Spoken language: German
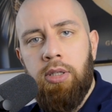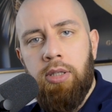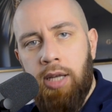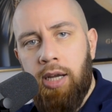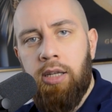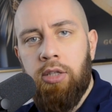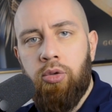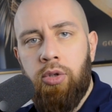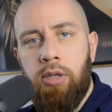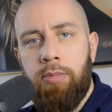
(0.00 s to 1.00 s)
Danke, dass du
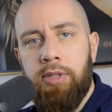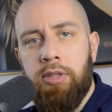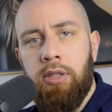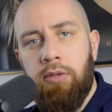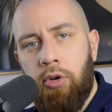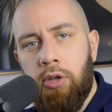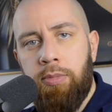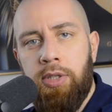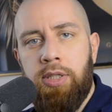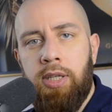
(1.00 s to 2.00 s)
hier bist. Freut
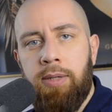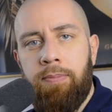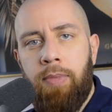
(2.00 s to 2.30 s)
mich sehr.